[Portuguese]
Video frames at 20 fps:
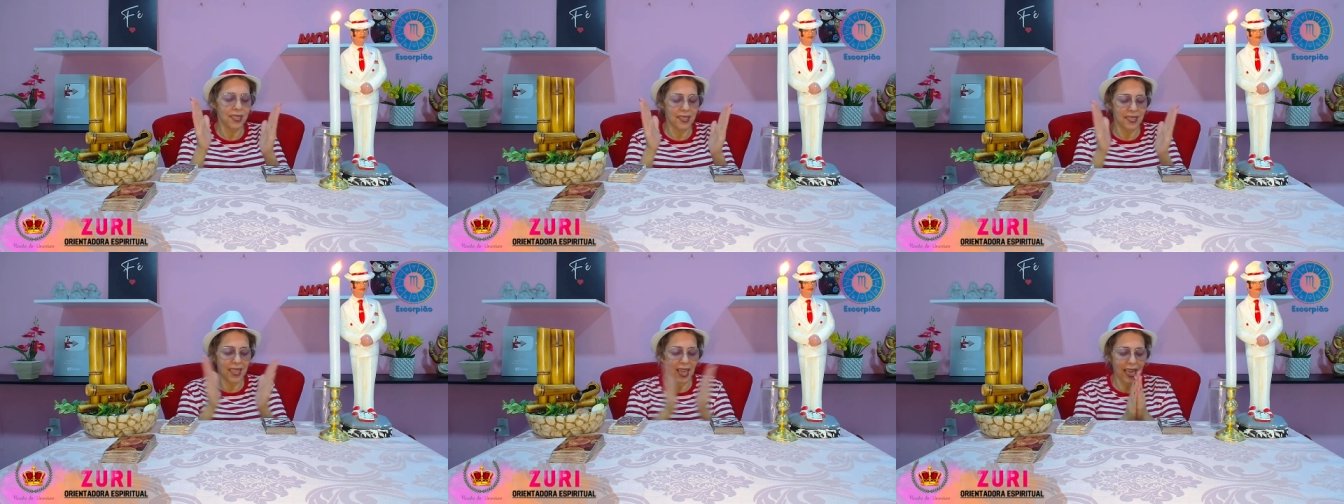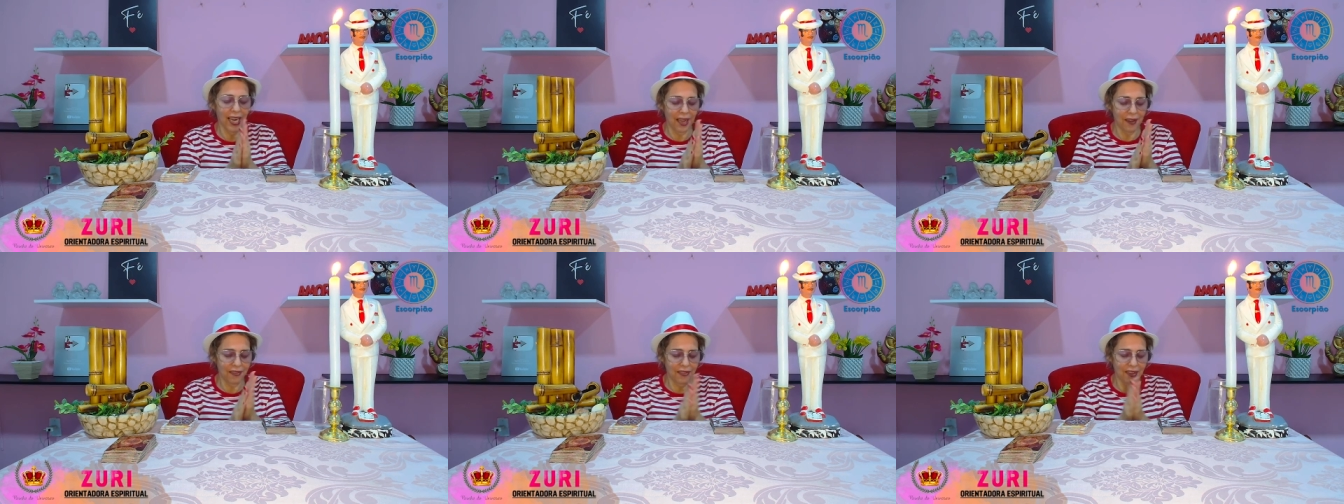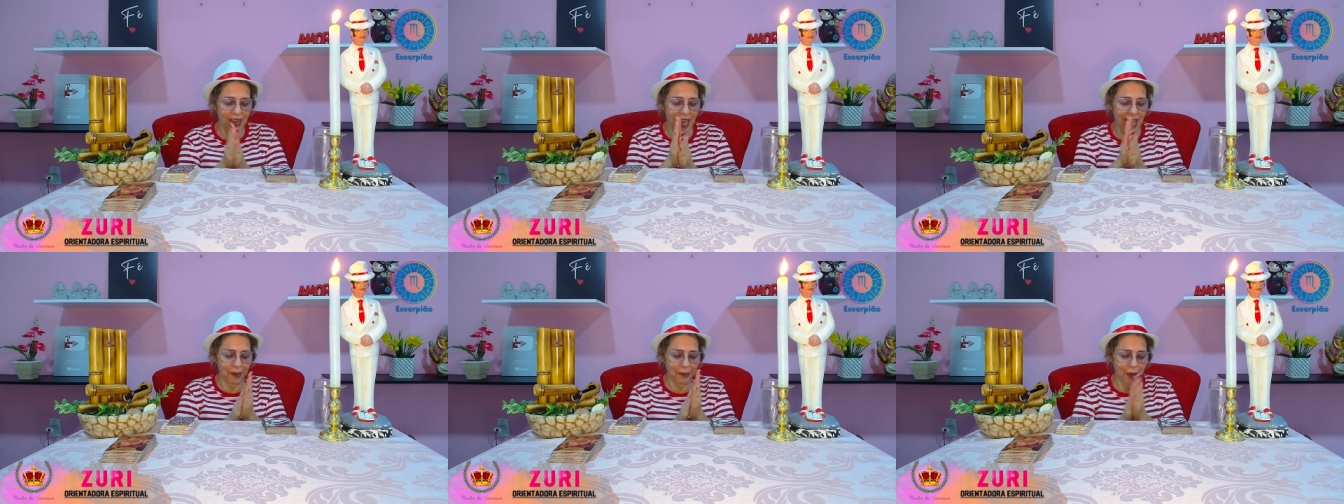
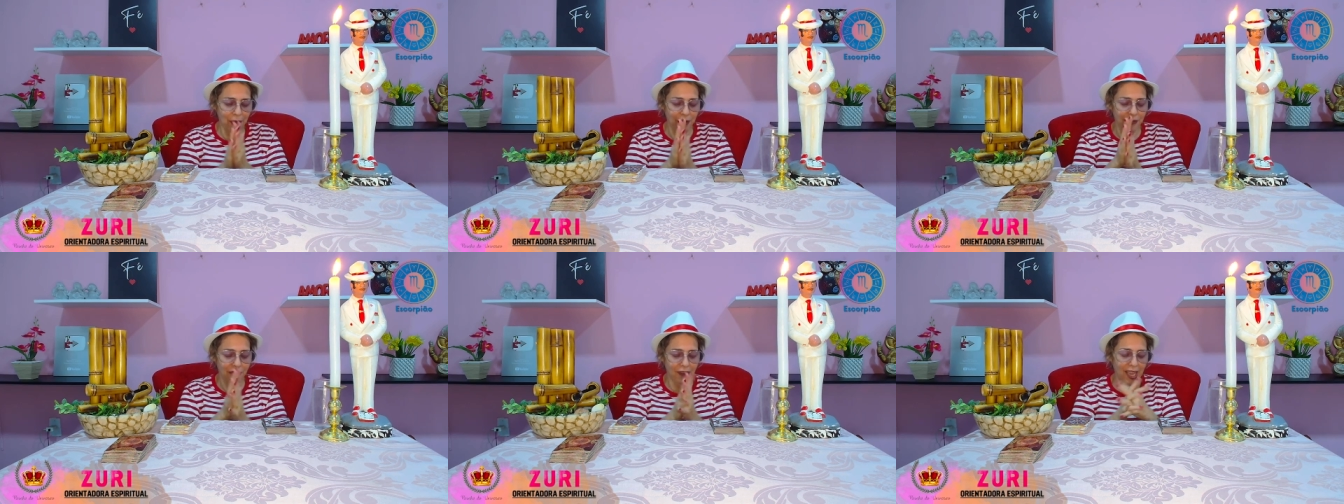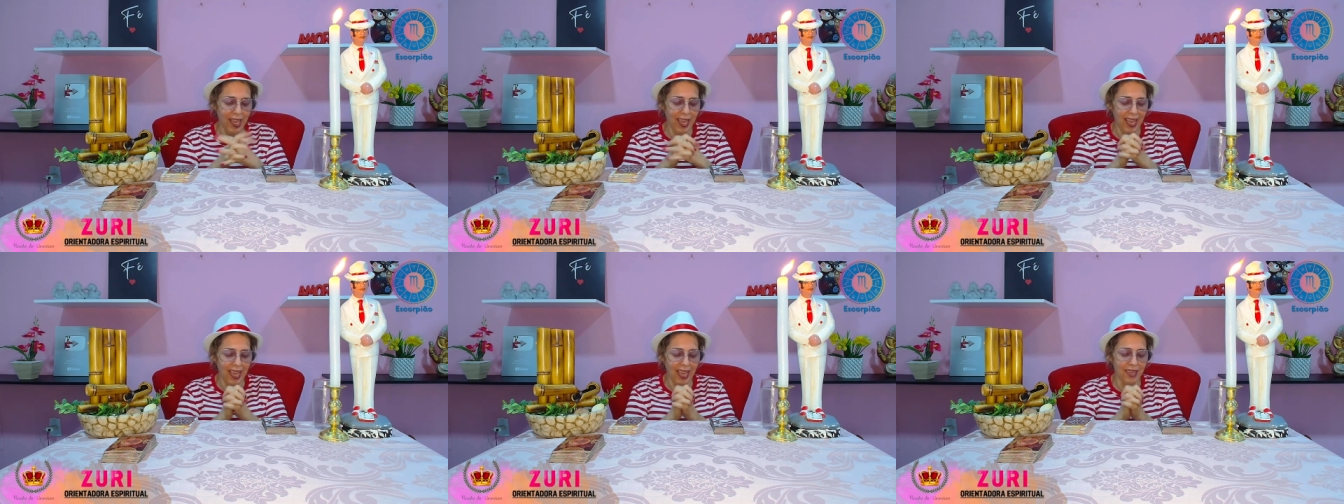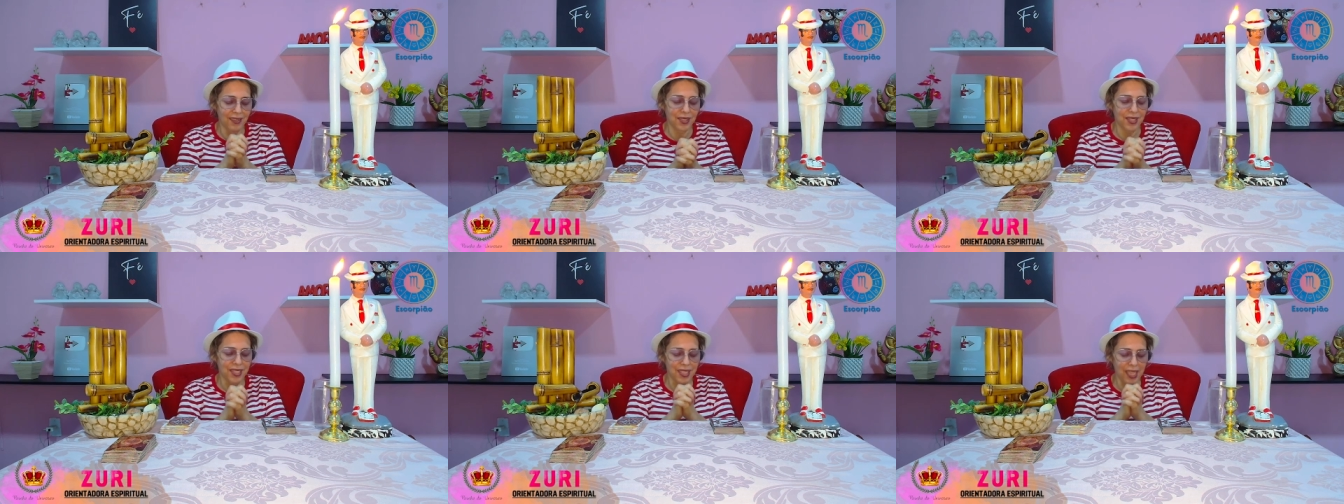saravá, meu
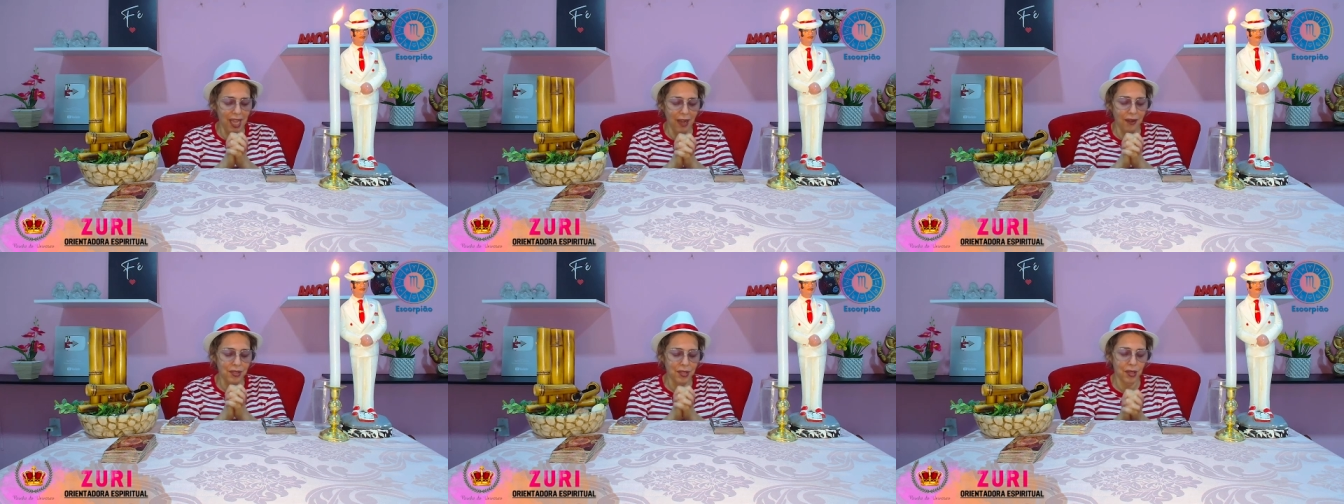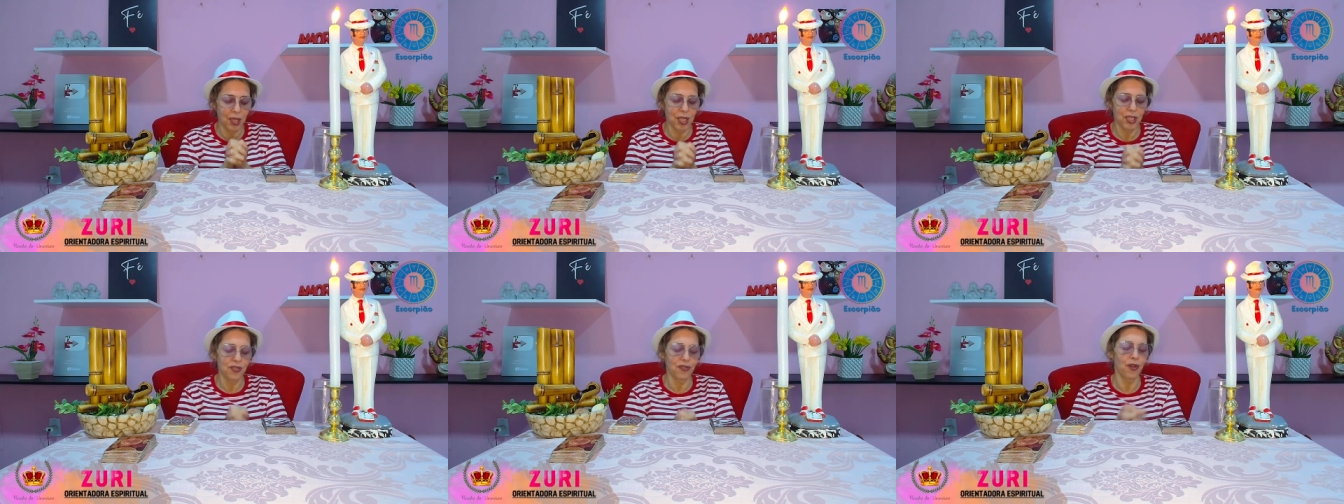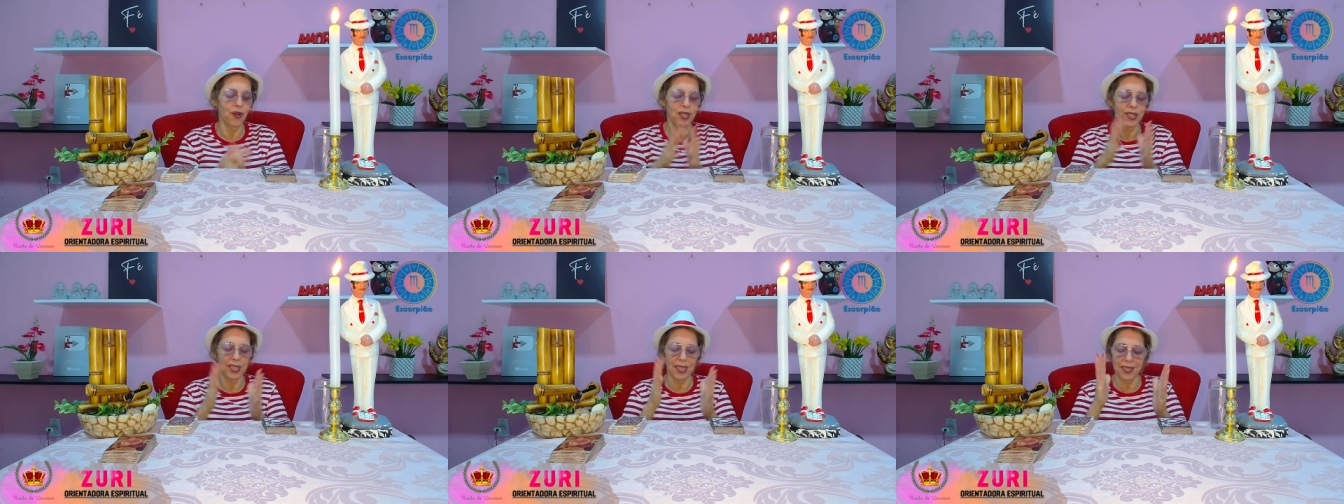velho, salve suas
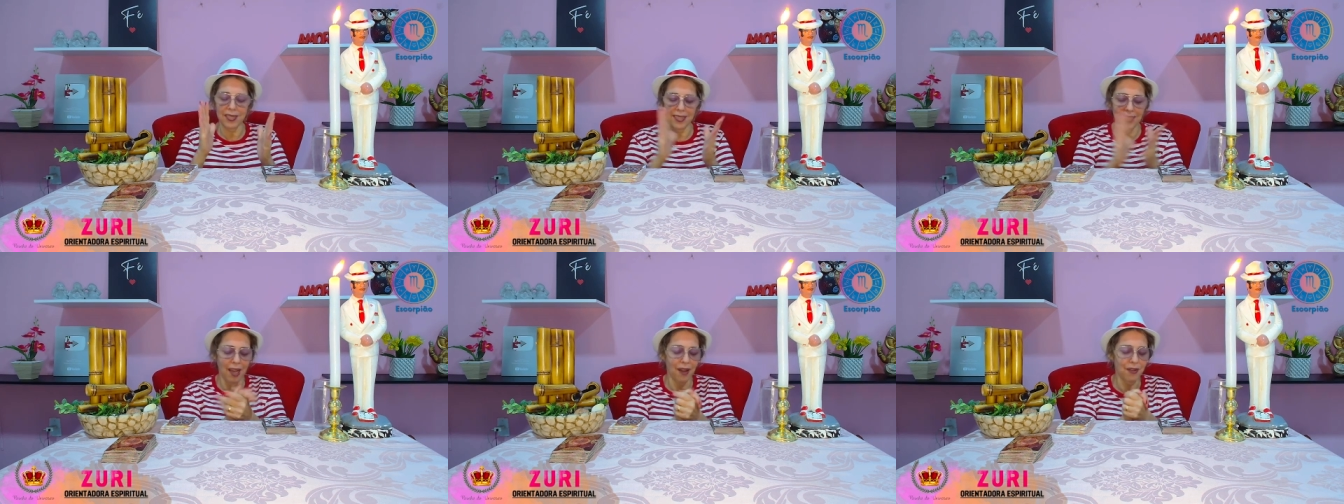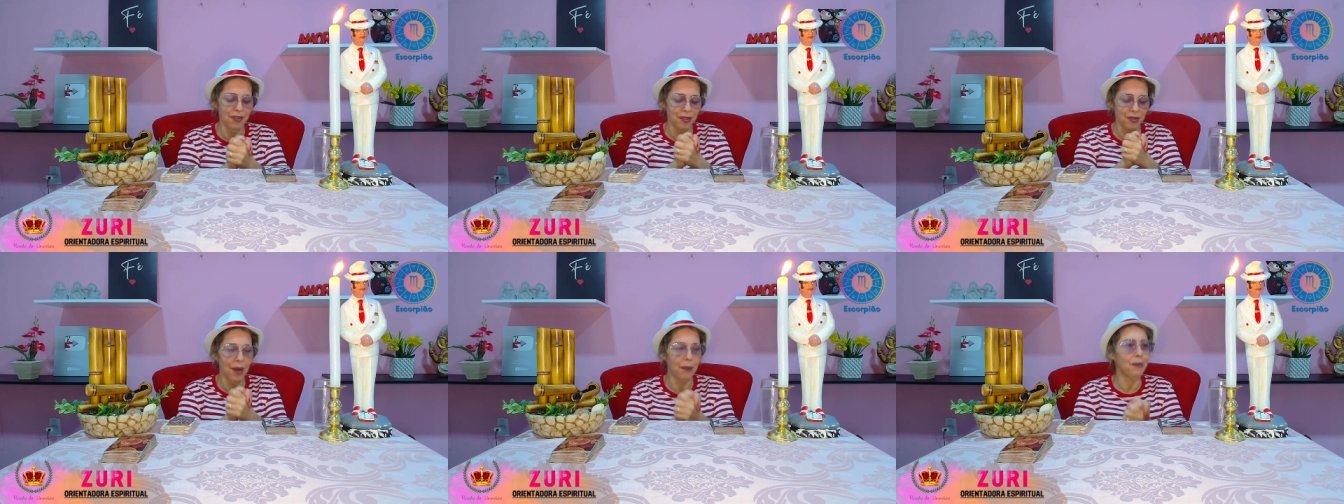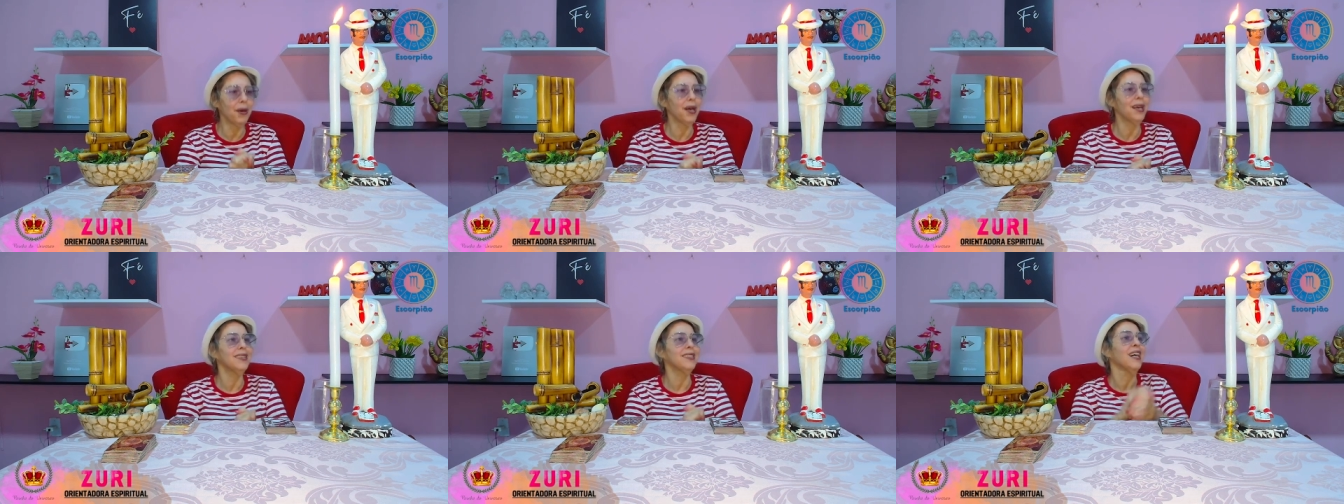forças, salve sua
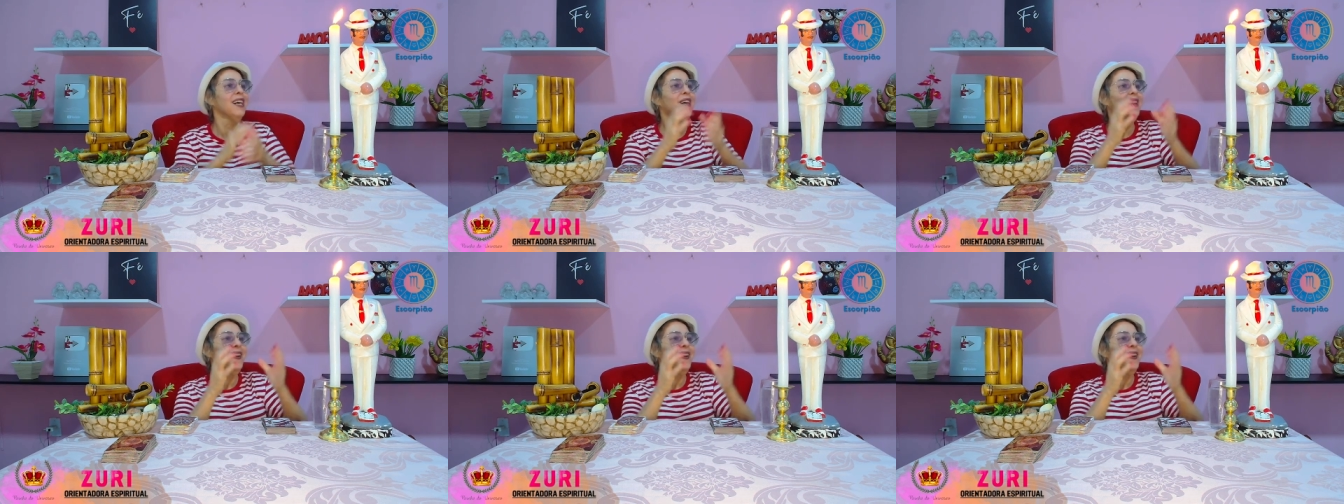banda.